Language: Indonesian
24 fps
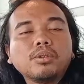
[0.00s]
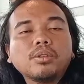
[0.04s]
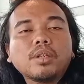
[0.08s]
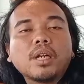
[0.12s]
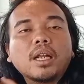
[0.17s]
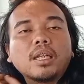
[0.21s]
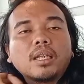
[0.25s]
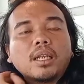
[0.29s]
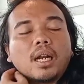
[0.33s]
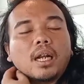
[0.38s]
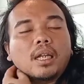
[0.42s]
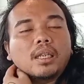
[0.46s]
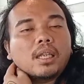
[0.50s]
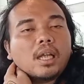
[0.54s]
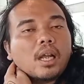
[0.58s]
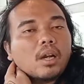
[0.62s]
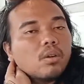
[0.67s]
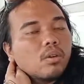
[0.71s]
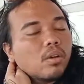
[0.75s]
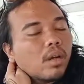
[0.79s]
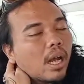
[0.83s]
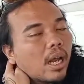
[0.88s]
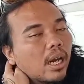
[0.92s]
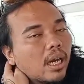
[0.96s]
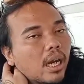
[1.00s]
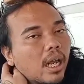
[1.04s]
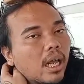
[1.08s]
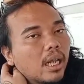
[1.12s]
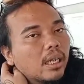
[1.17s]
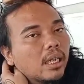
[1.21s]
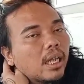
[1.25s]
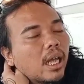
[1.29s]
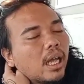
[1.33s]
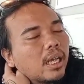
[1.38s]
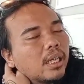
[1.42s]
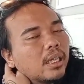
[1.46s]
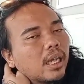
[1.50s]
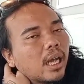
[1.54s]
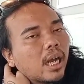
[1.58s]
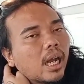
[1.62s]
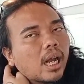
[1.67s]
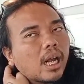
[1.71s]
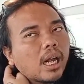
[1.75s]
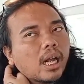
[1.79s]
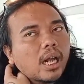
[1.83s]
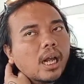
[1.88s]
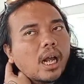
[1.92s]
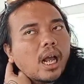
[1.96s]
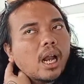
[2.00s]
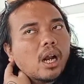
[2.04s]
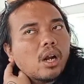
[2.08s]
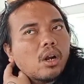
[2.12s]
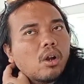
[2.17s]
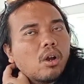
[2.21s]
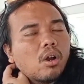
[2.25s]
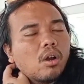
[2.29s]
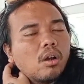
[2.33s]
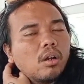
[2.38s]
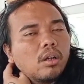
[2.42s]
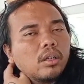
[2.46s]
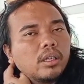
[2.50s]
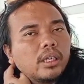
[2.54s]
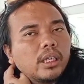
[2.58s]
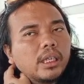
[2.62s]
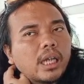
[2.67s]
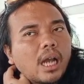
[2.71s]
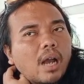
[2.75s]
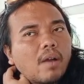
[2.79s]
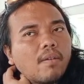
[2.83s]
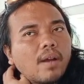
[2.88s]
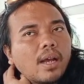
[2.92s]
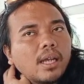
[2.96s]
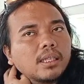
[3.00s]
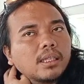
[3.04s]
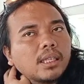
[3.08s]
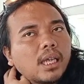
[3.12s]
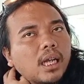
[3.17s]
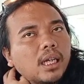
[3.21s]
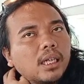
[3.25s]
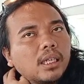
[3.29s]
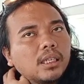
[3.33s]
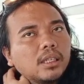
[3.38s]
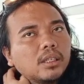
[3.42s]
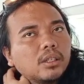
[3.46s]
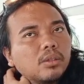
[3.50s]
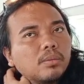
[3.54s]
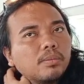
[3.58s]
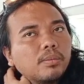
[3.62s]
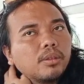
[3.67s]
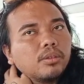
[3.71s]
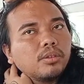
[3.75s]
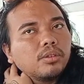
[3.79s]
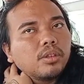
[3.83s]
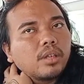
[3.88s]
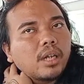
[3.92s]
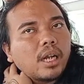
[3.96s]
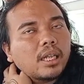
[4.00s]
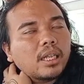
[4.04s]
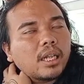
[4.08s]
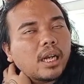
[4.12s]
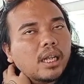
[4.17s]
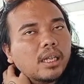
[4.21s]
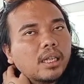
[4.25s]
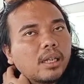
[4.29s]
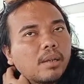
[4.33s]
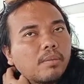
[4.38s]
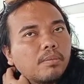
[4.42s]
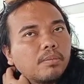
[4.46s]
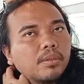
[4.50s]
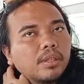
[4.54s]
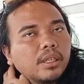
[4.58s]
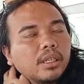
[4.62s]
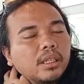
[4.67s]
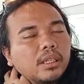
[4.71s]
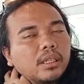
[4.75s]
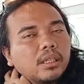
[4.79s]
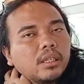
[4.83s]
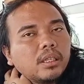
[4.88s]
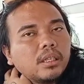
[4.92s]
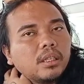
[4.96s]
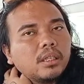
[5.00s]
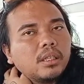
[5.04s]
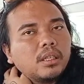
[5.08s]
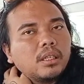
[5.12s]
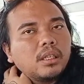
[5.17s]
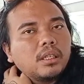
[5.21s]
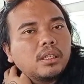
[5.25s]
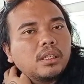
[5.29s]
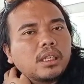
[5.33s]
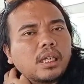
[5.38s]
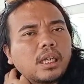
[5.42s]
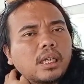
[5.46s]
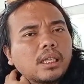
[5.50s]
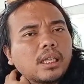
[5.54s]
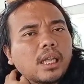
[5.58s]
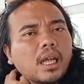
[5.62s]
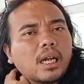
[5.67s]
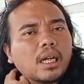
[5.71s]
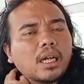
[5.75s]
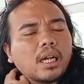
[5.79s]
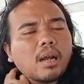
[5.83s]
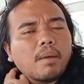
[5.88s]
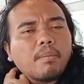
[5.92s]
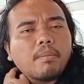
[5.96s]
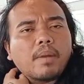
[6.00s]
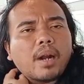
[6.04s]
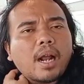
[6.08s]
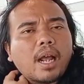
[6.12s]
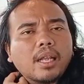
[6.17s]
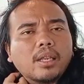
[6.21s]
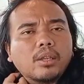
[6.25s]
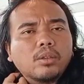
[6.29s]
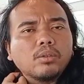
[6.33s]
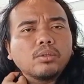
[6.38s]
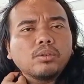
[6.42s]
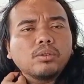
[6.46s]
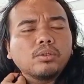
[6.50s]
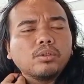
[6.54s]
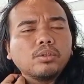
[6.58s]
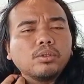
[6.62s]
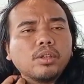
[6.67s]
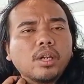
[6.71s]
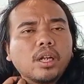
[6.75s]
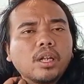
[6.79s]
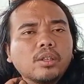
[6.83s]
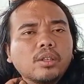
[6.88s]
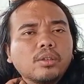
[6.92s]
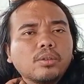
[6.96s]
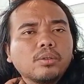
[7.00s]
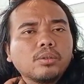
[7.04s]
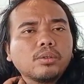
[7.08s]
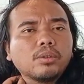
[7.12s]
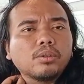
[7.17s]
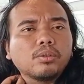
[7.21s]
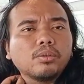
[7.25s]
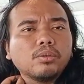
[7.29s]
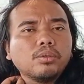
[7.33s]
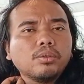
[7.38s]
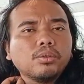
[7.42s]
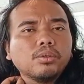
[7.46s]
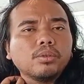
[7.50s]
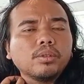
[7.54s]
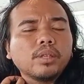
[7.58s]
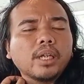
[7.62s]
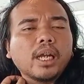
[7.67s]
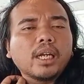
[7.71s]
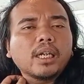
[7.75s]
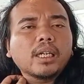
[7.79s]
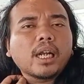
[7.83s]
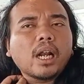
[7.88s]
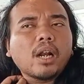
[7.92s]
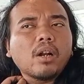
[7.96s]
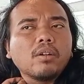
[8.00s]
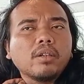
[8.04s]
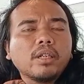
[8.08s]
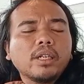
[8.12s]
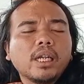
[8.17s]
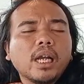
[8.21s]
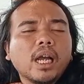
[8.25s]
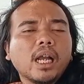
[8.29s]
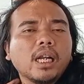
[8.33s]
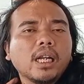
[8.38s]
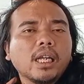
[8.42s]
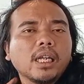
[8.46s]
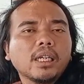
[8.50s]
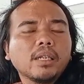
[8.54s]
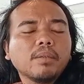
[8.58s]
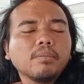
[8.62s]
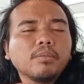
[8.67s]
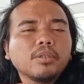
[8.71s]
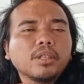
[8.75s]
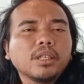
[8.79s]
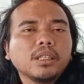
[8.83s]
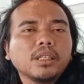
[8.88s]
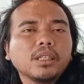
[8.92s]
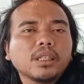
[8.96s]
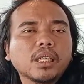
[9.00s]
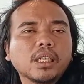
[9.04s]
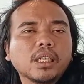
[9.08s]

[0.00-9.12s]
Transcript: rata-rata Lokananda anu ya kalau di kawasan itu pengunjung rata-rata sekitar 600 700 kunjungan kalau di galeri itu